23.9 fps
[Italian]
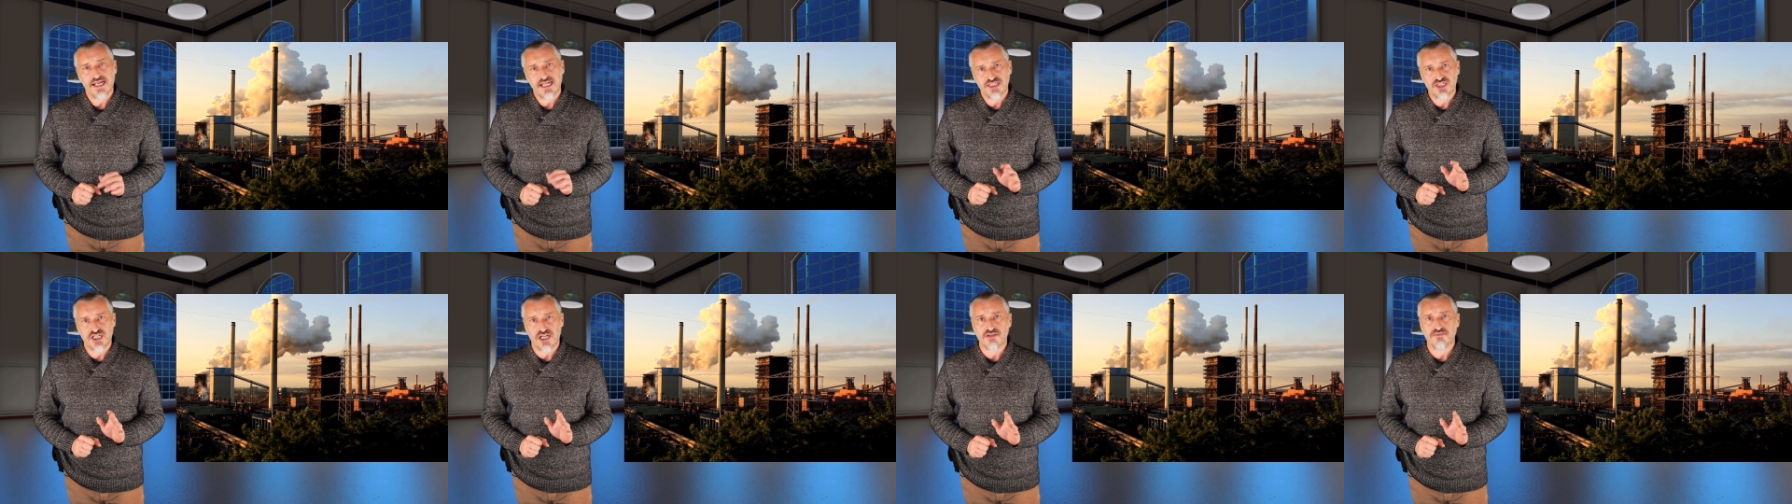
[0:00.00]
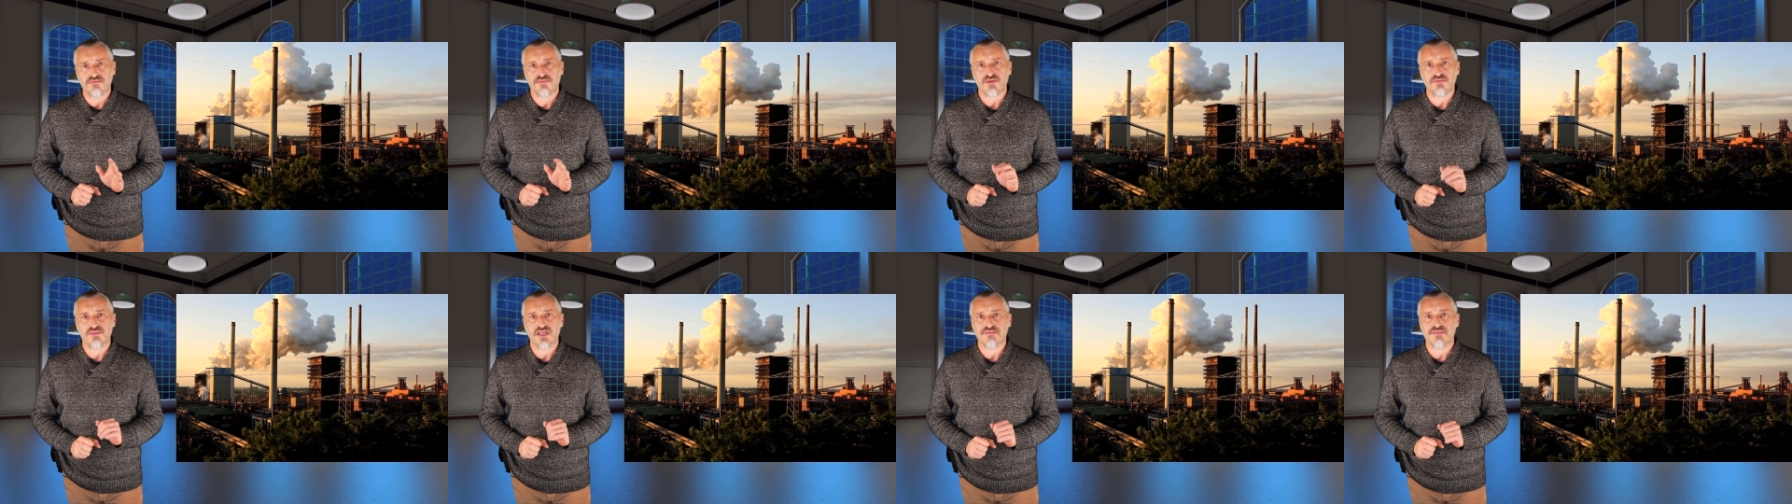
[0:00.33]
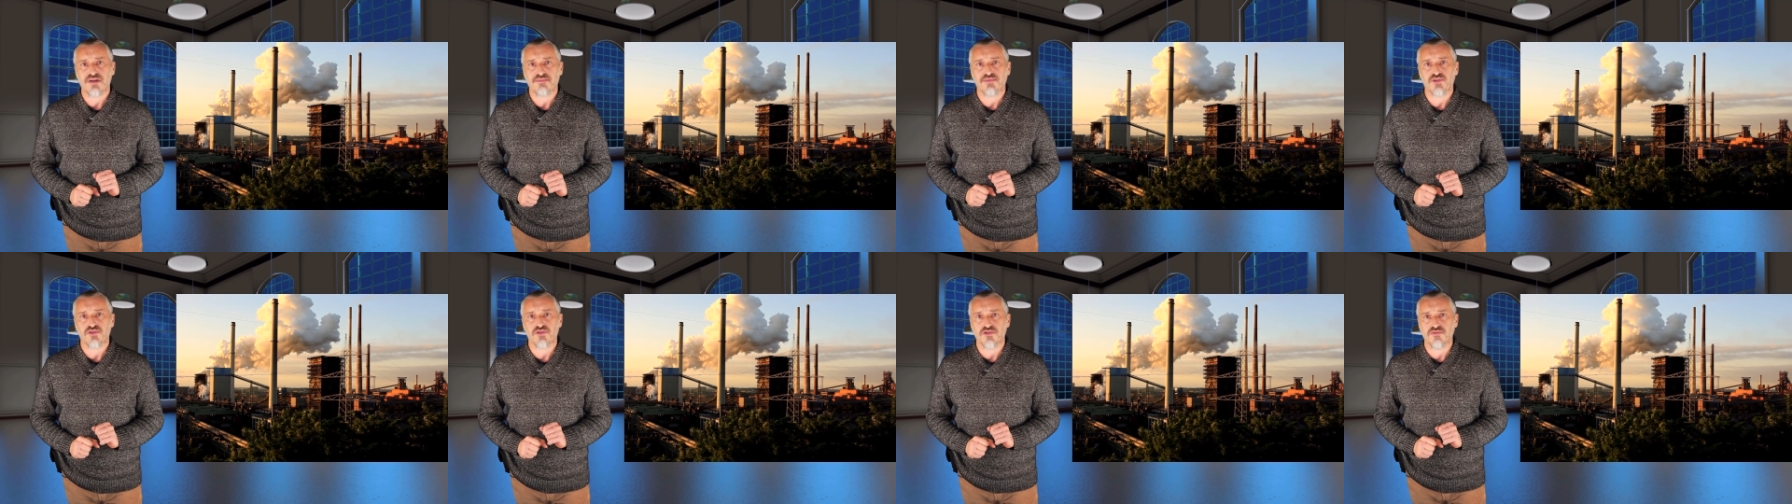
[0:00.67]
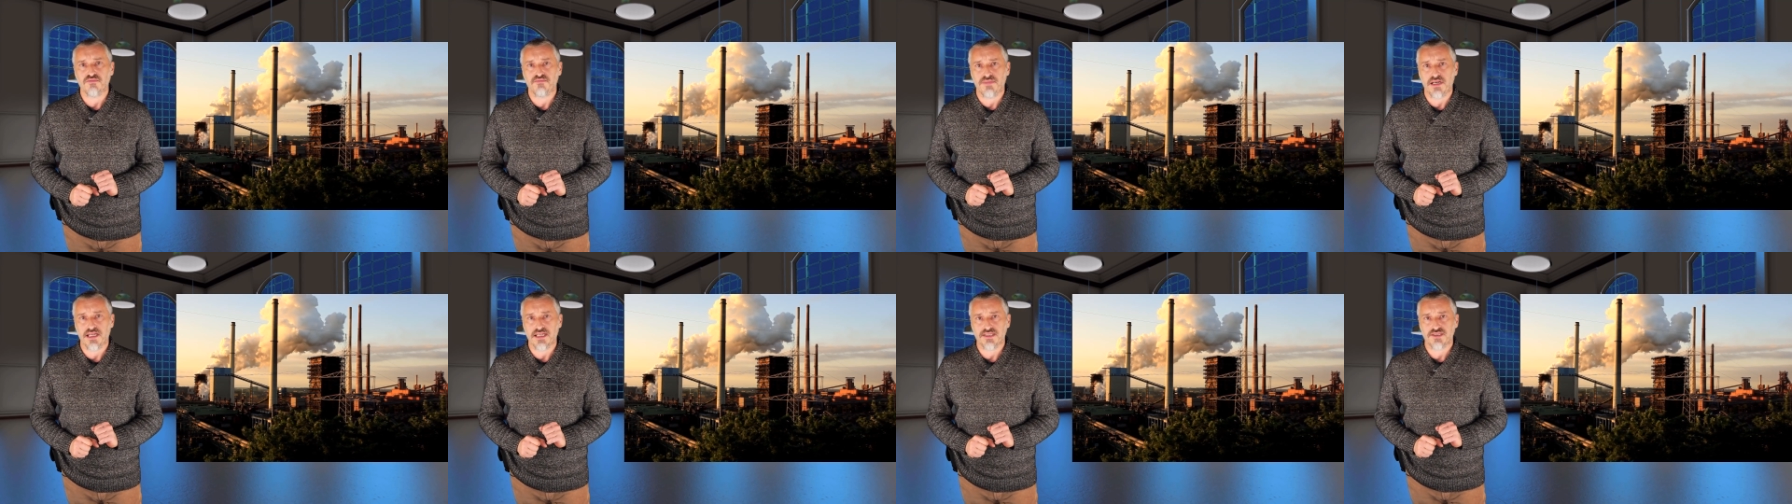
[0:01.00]
è già un problema più
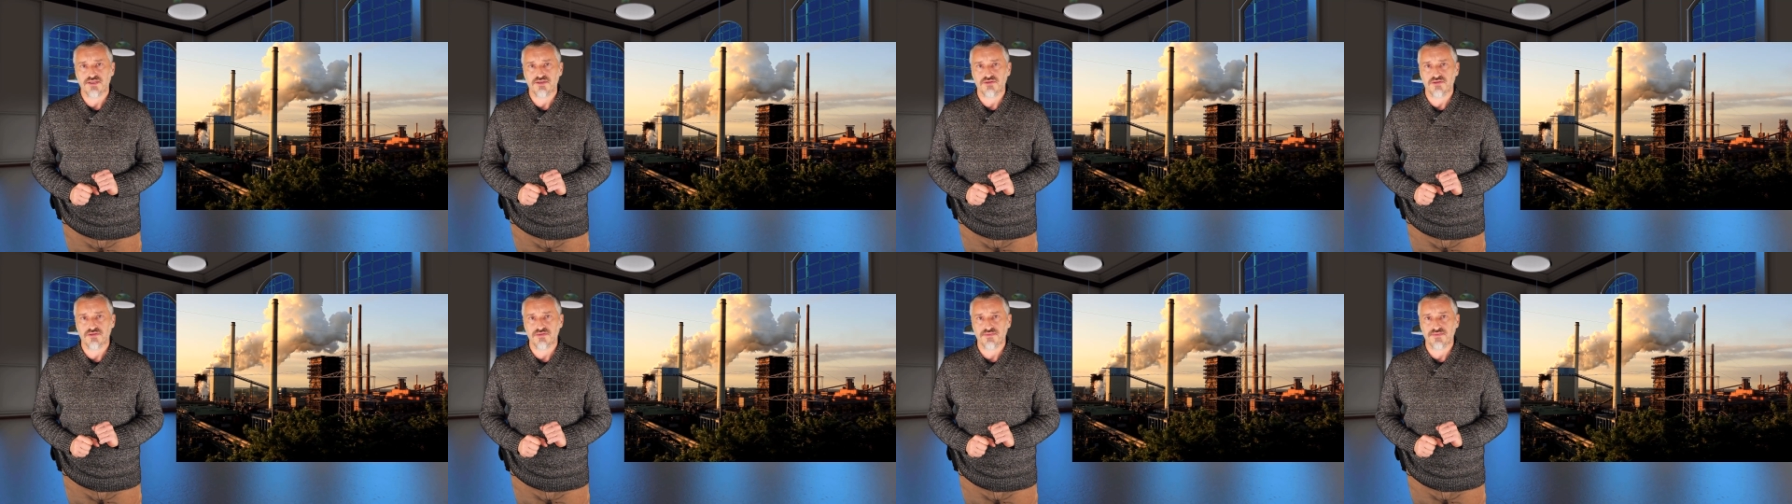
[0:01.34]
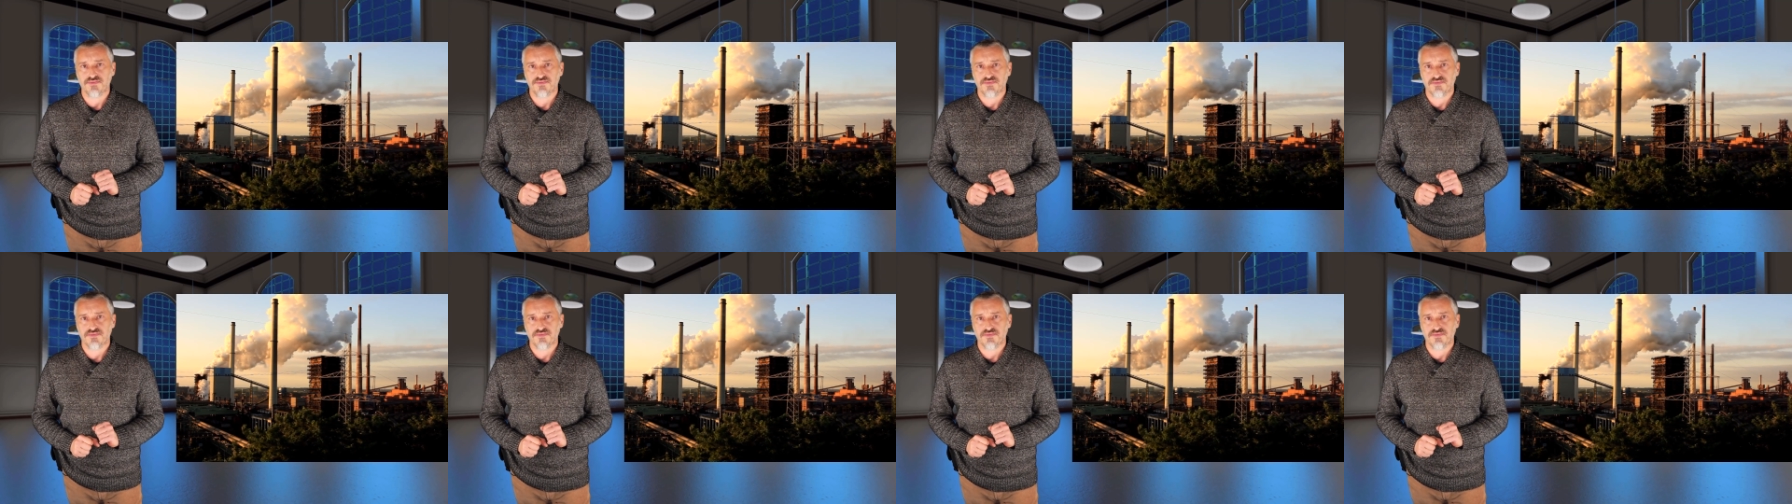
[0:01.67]
complesso.